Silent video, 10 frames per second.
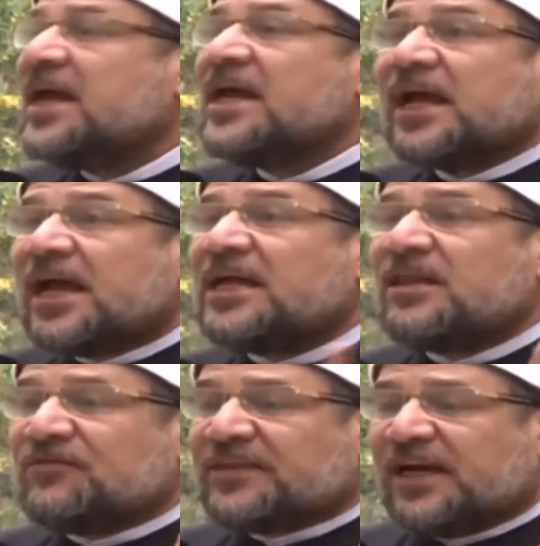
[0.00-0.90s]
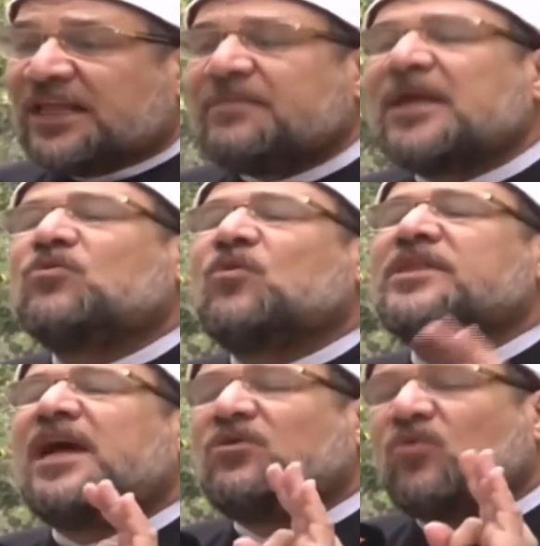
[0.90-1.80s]
خالف التعليمات
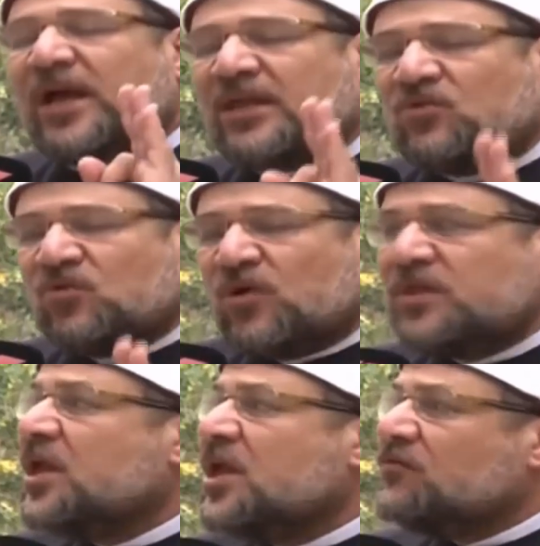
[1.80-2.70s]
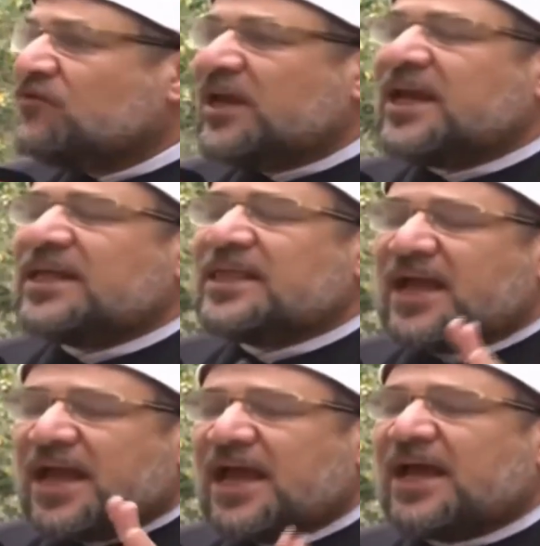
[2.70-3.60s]
ونحن جدون في
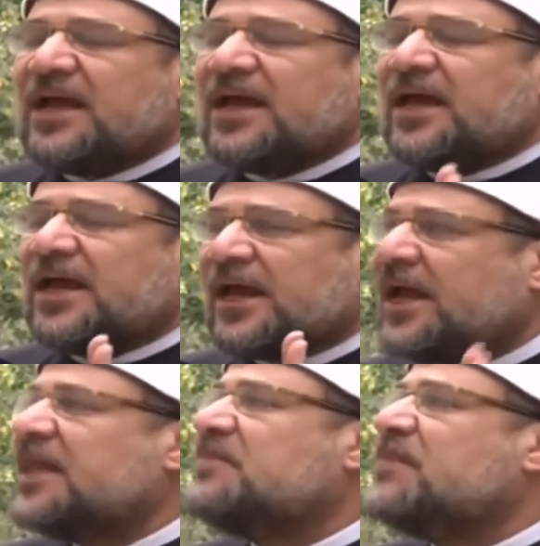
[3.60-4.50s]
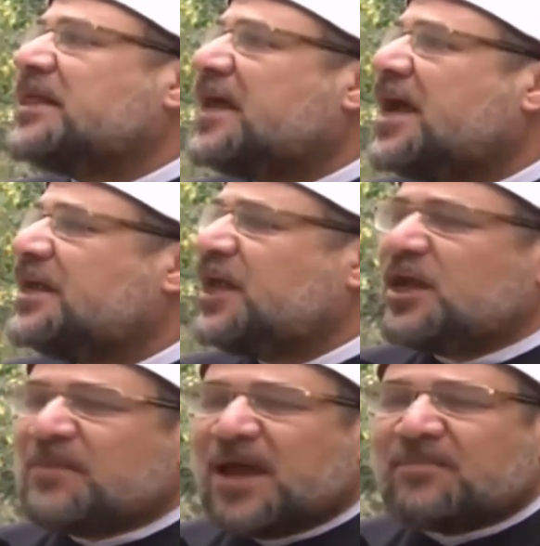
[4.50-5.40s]
إنهاء آه، خدمة
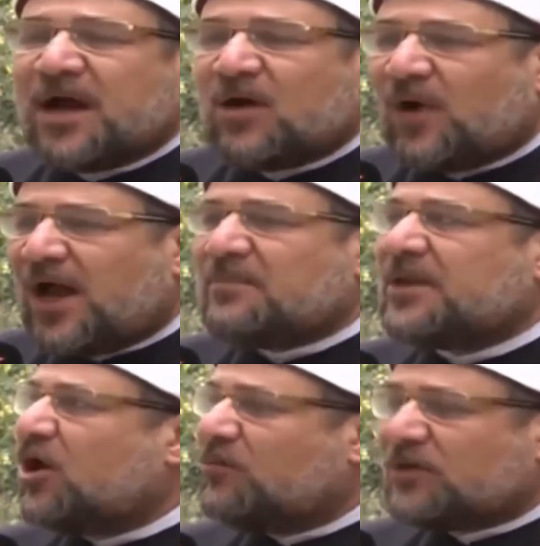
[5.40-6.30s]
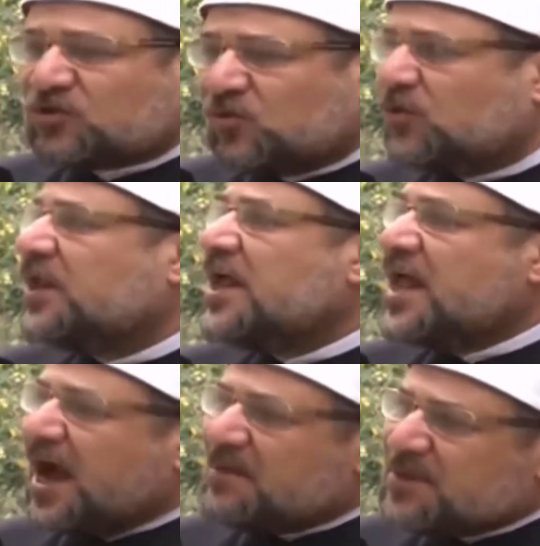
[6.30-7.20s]
أي إمام أو عامل أو مسؤول
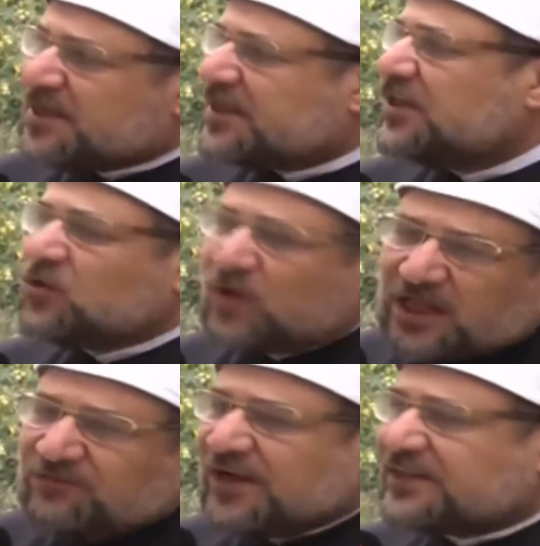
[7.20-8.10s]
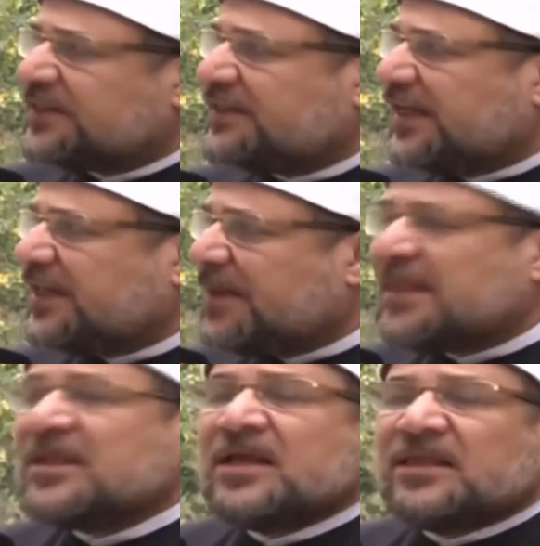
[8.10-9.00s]
عن مسجد يخالف هذه
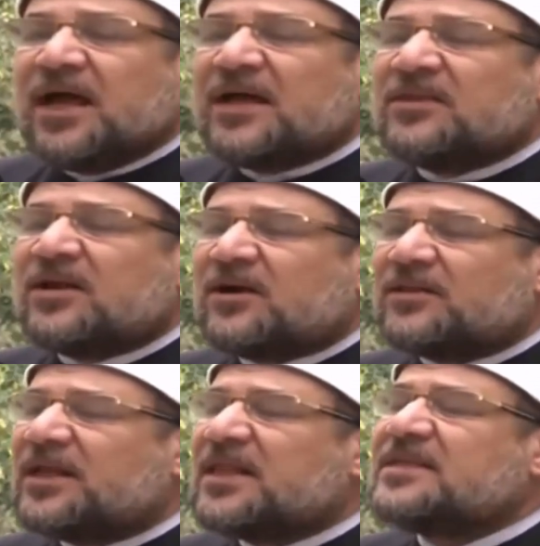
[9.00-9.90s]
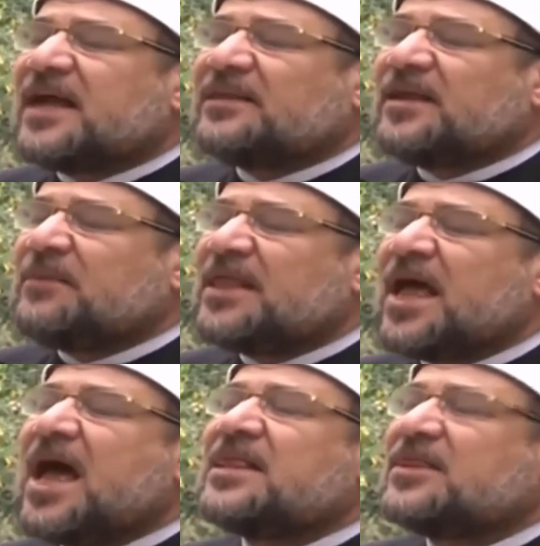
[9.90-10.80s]
التعليمات لأن القضية لا تحتمل
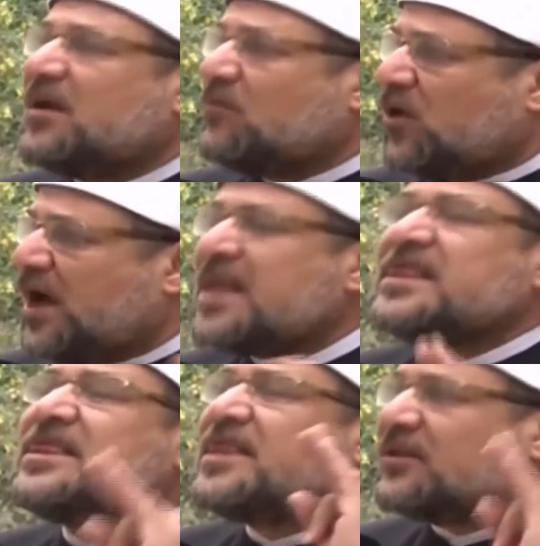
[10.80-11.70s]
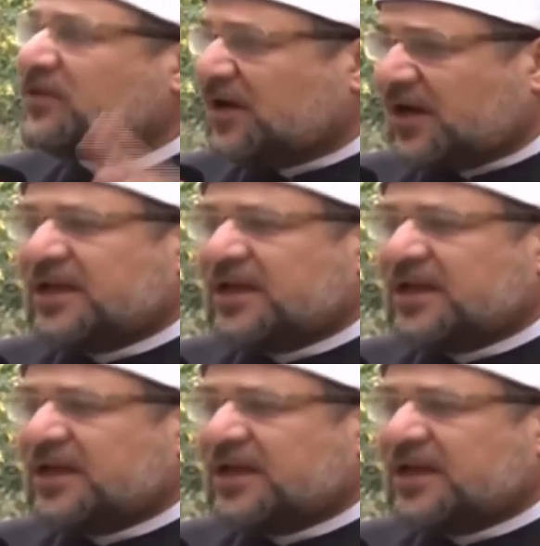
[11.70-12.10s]
أدنى مؤدنى النطاق